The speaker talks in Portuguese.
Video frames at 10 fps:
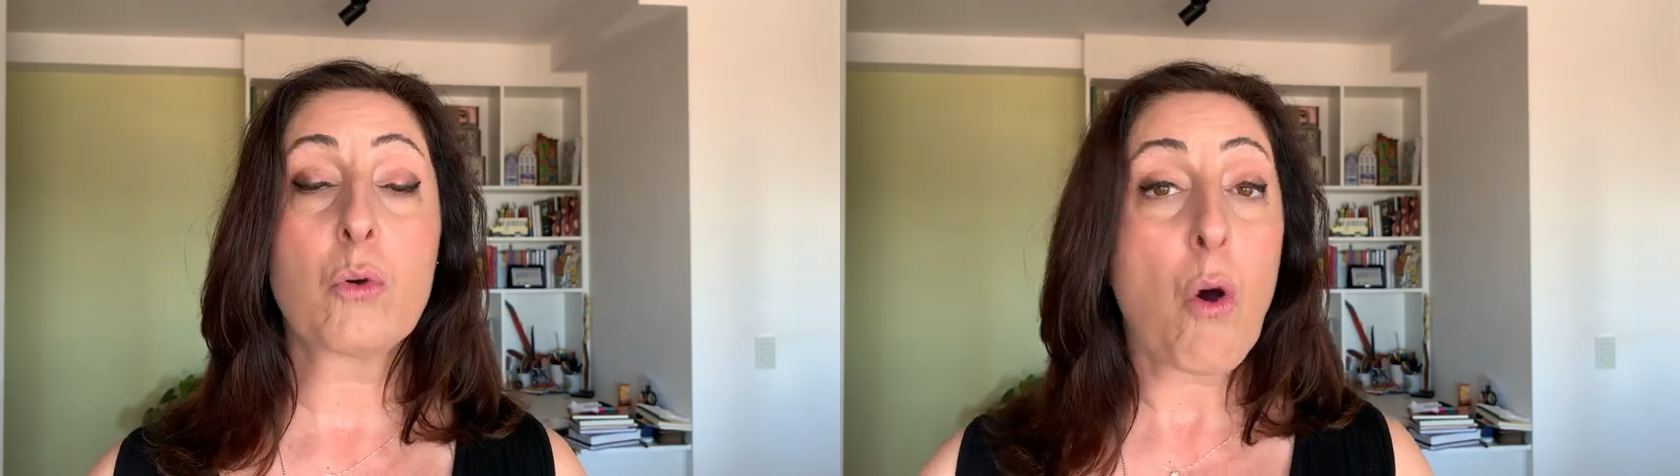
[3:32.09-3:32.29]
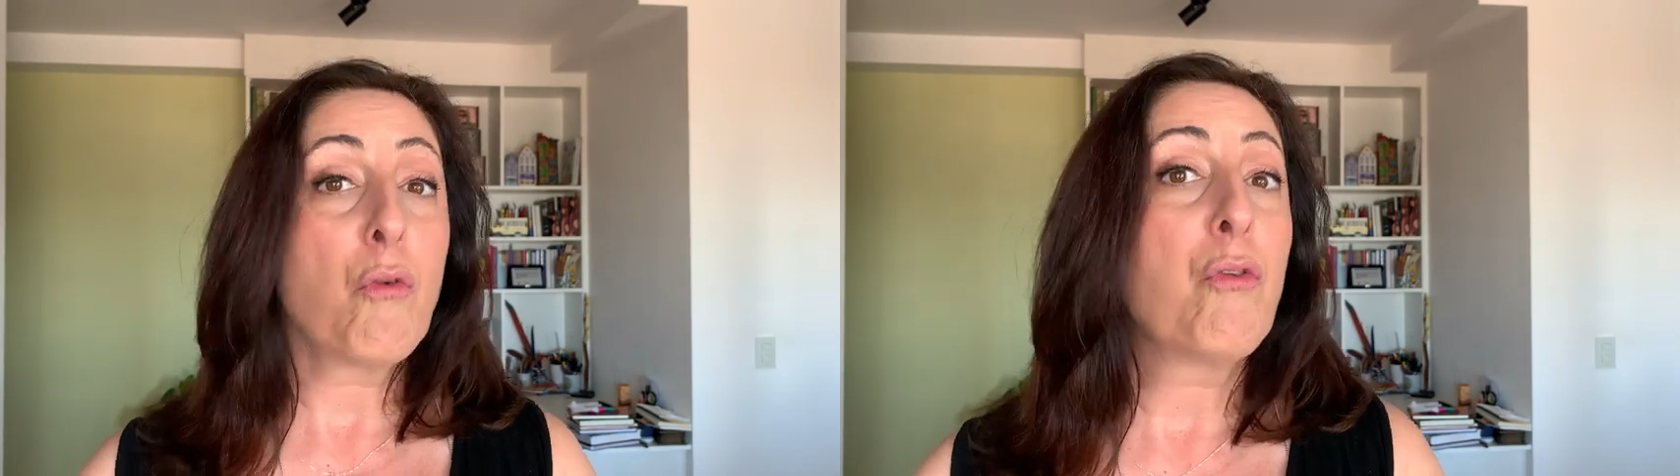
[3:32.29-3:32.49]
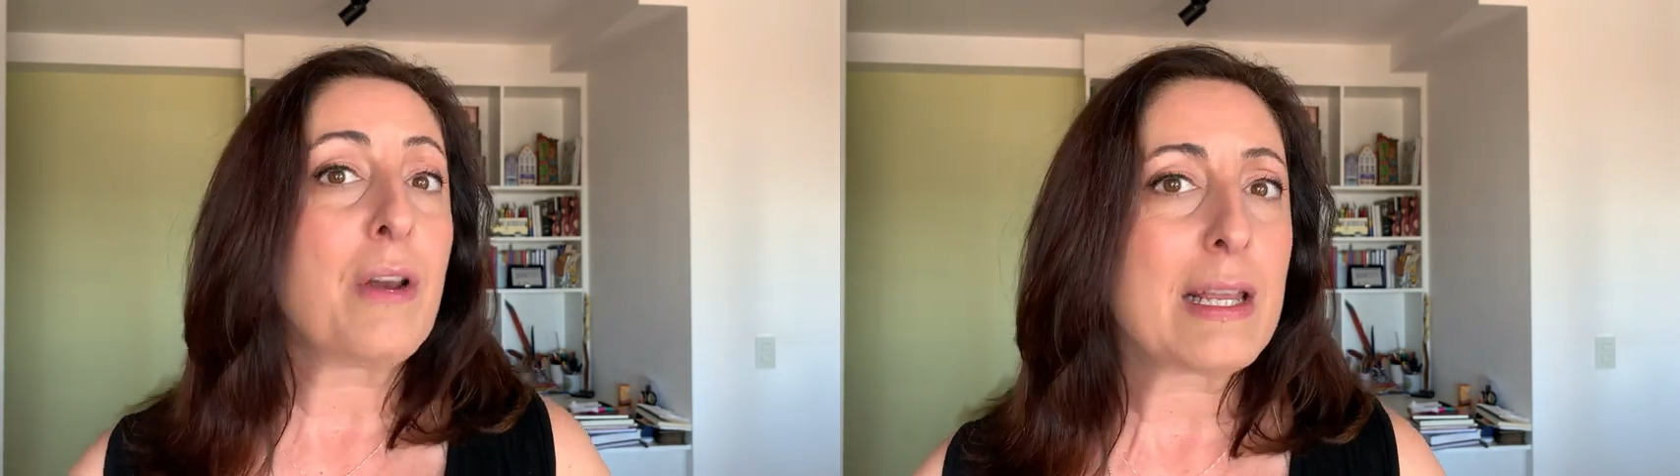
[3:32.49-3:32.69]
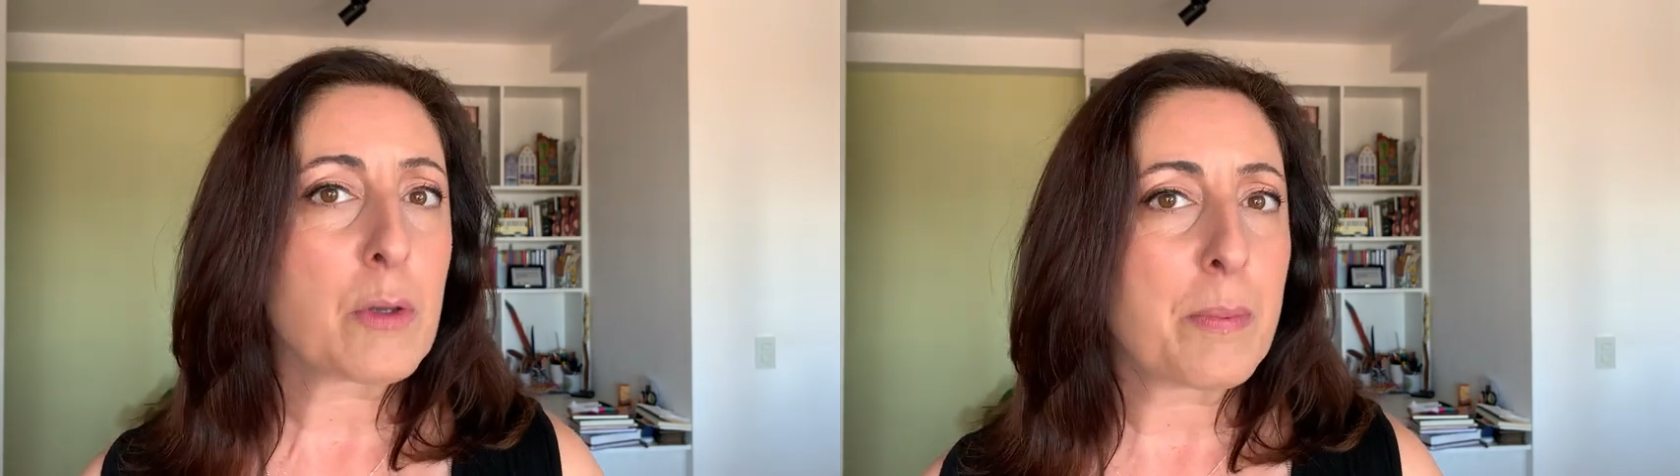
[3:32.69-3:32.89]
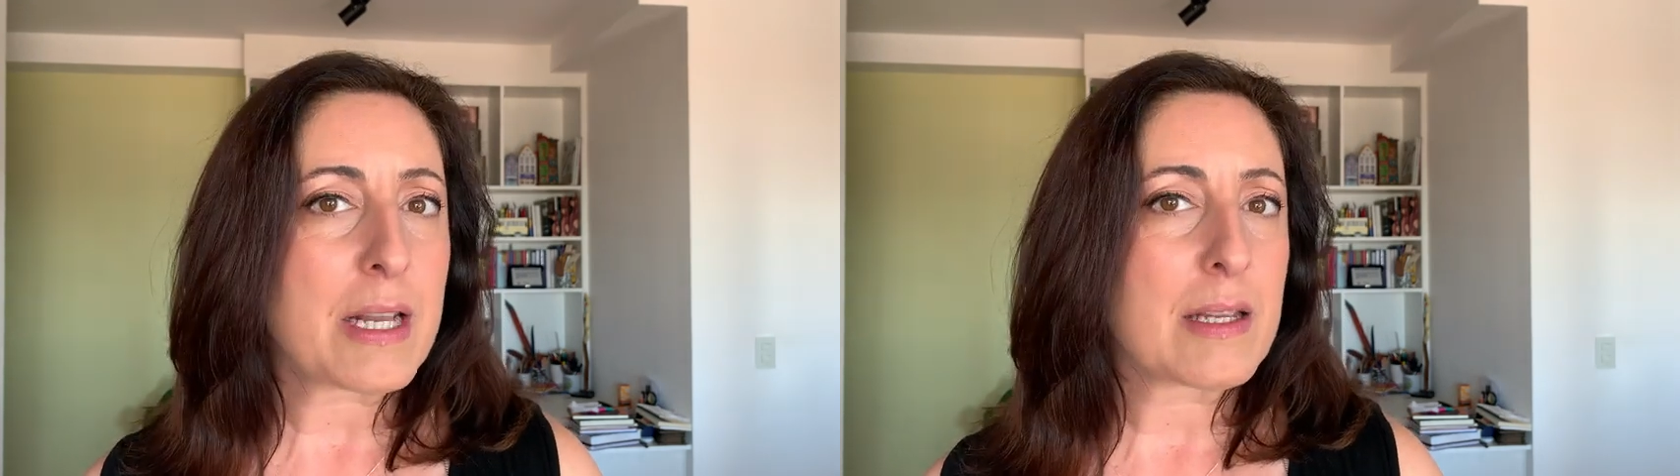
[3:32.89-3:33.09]

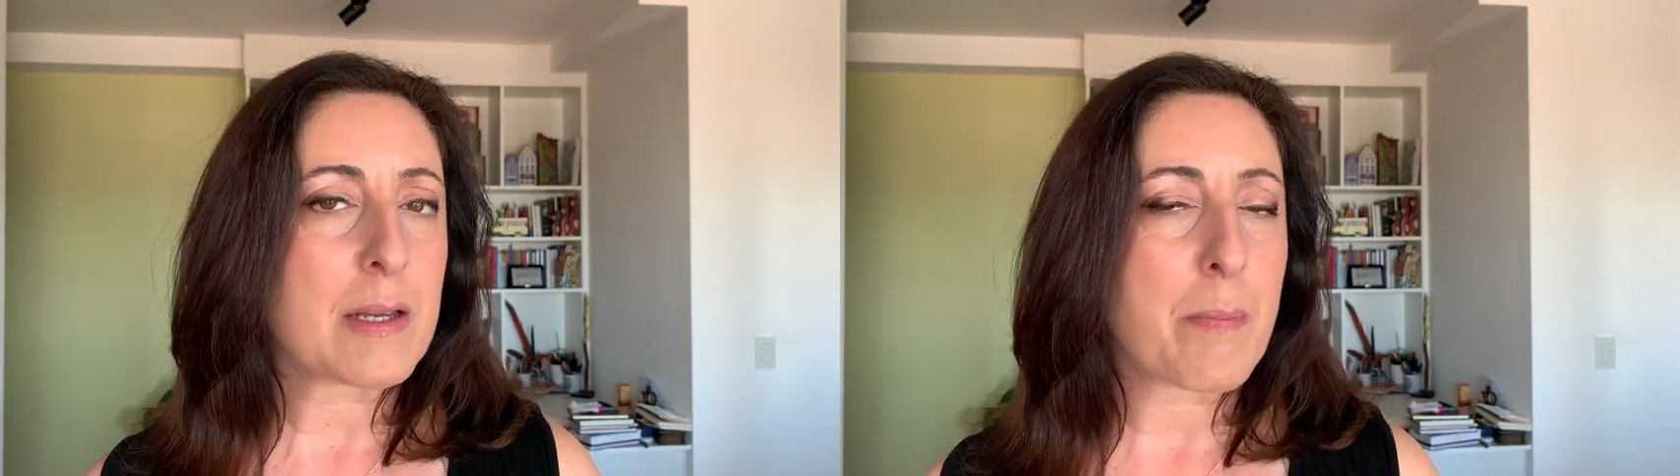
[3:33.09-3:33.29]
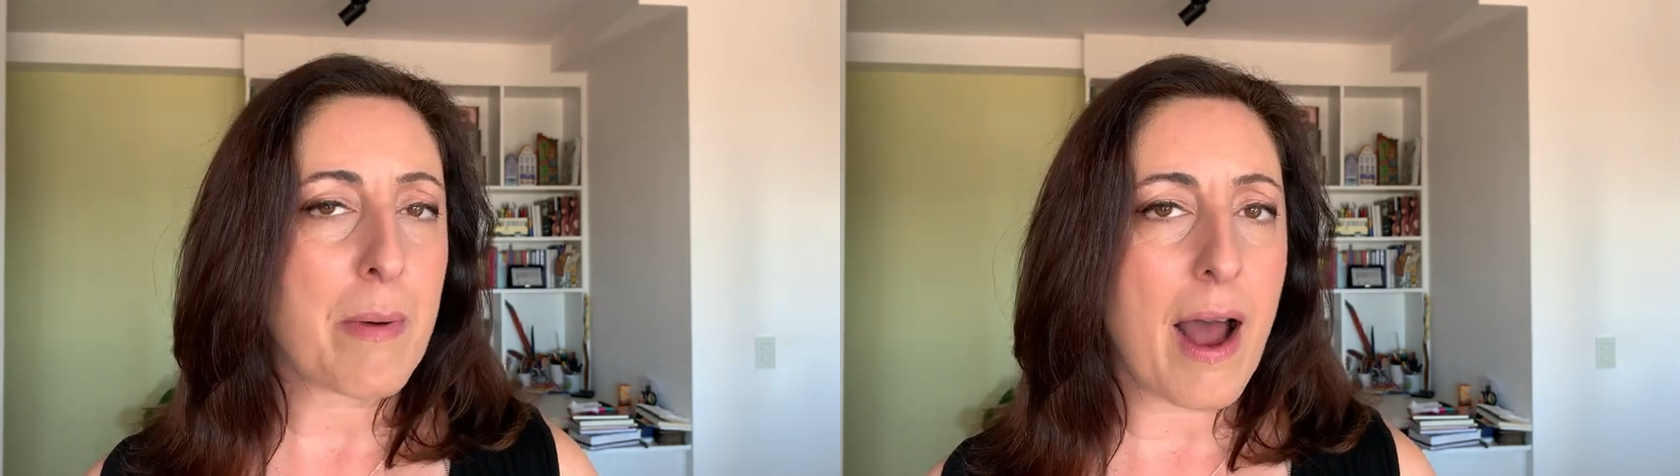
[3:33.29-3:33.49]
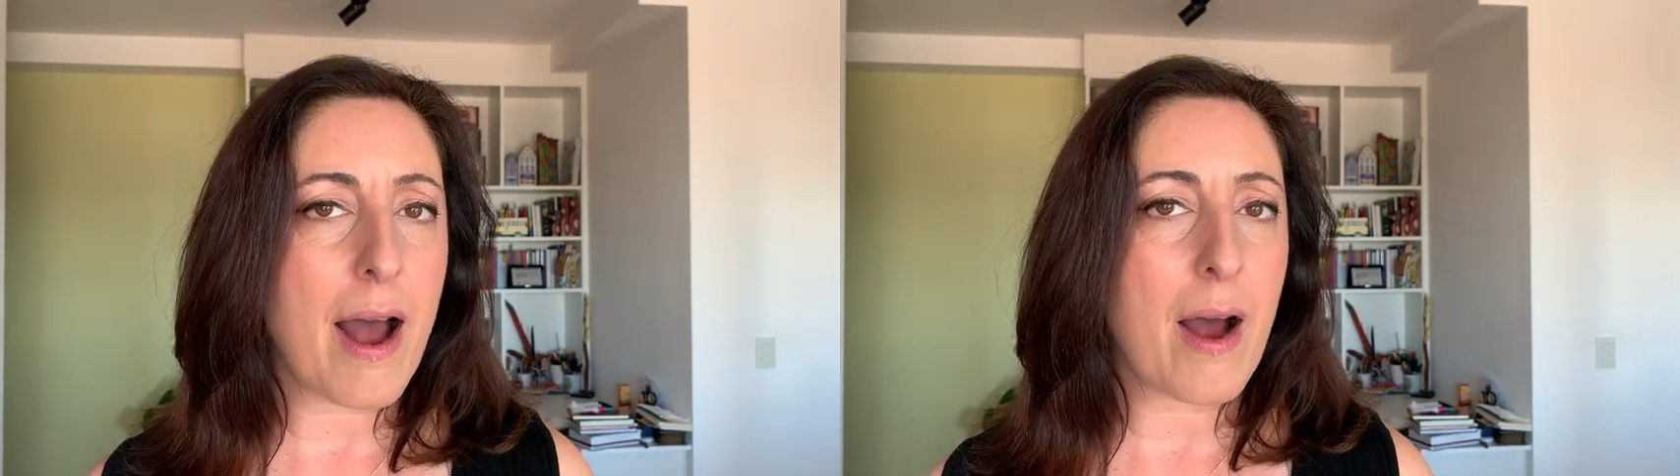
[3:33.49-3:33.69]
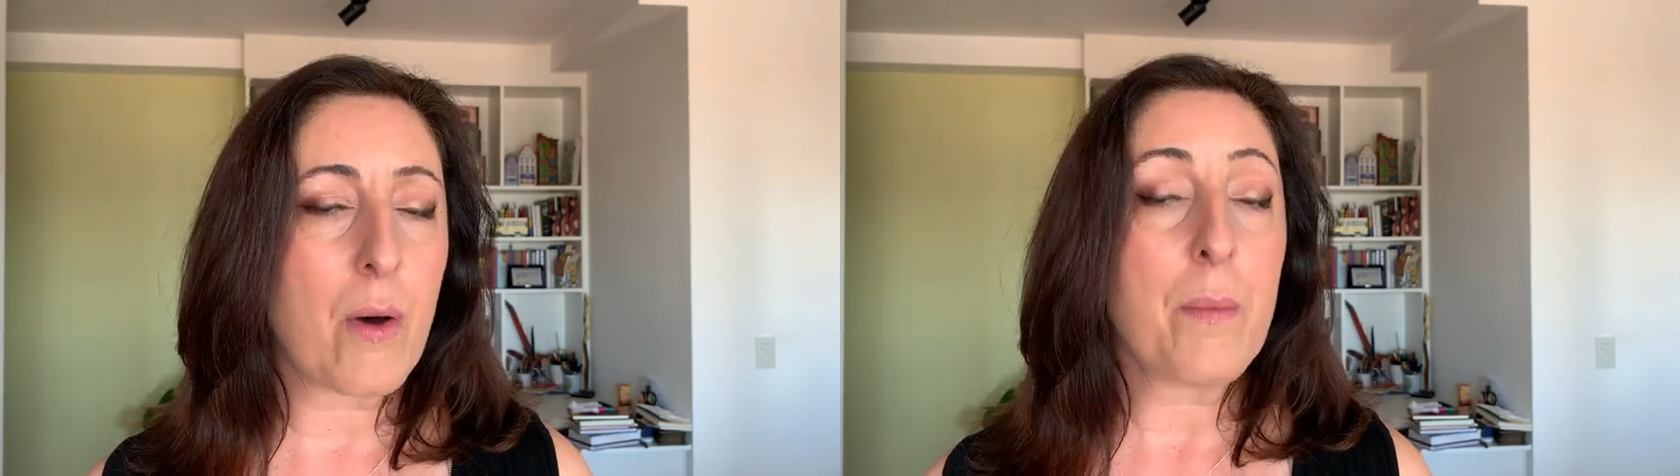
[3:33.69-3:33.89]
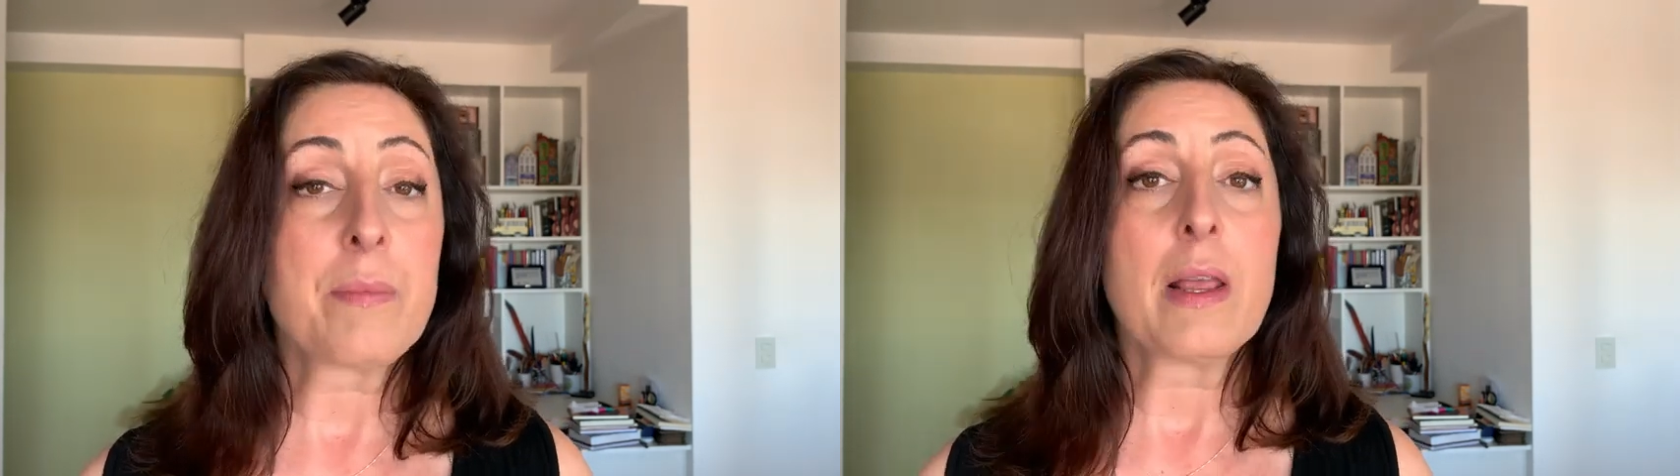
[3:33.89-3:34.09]
conflito
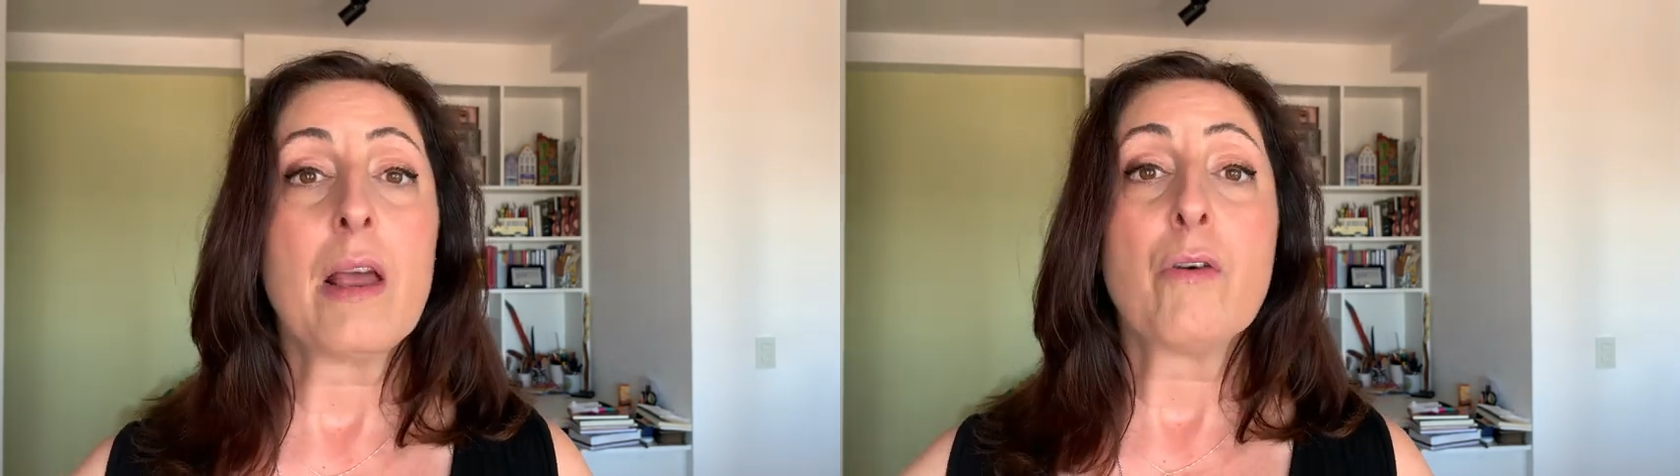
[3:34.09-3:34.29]
principal.